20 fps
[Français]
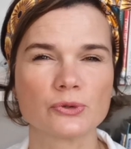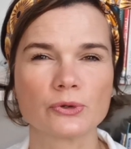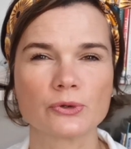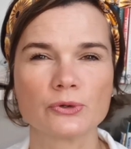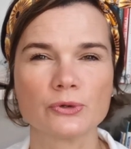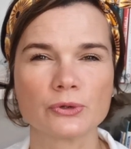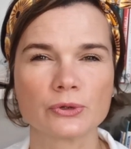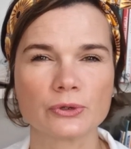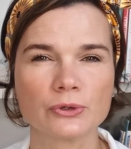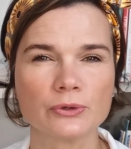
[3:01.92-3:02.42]

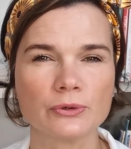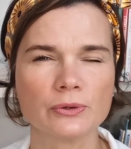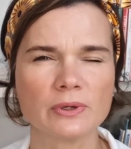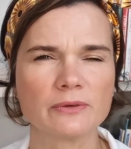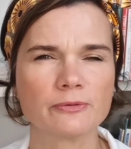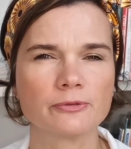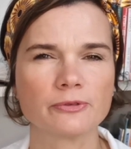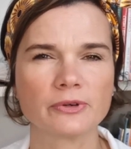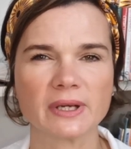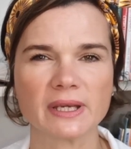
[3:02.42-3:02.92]
curieux et
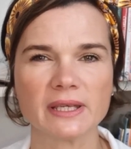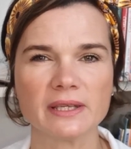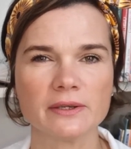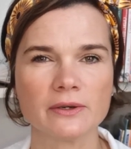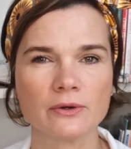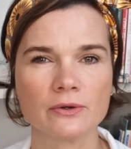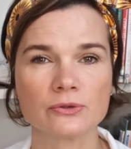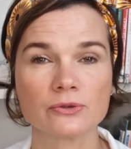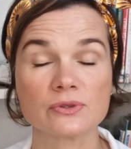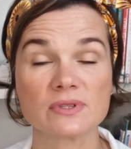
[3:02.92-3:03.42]

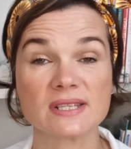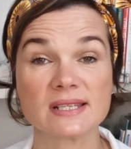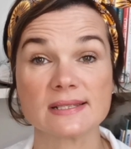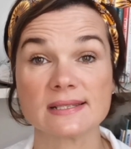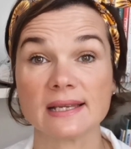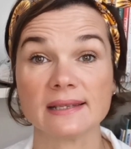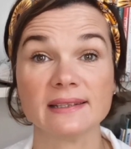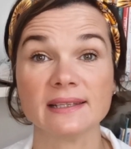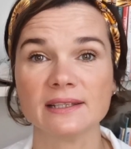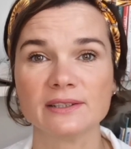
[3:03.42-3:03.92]
friands de ces
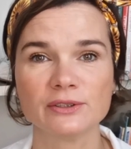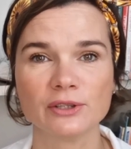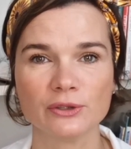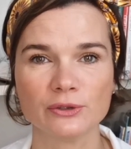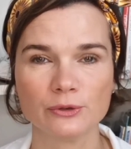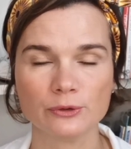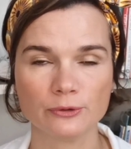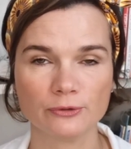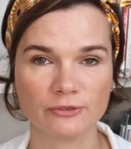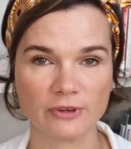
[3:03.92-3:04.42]
anecdotes
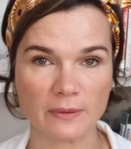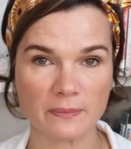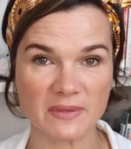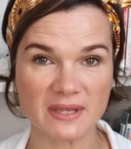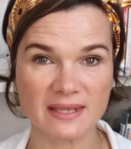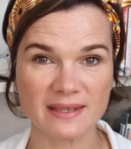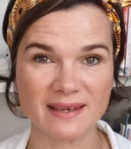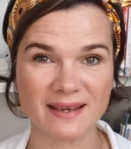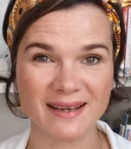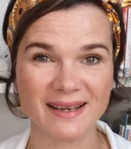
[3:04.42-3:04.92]
de
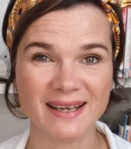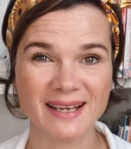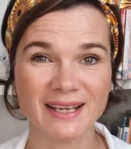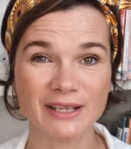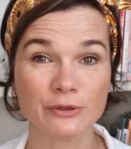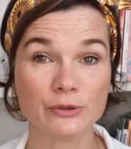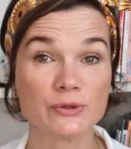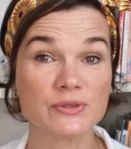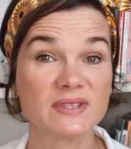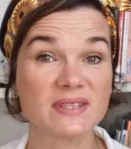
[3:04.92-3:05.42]
famille,
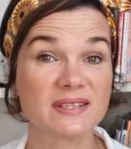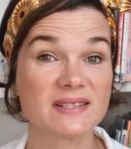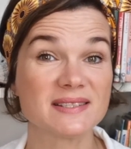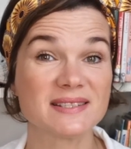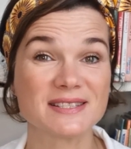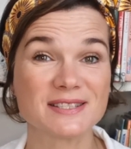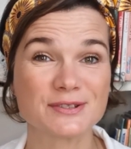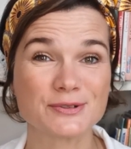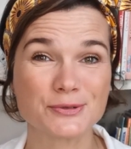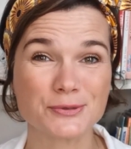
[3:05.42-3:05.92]
de ces
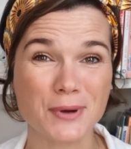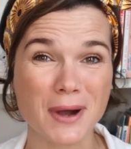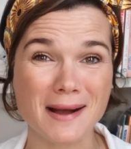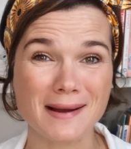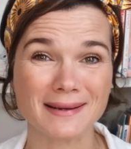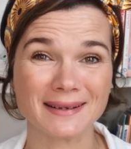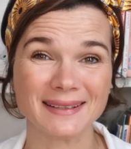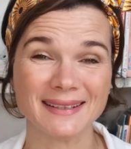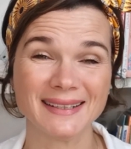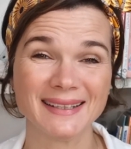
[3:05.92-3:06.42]

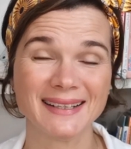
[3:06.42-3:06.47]
histoires.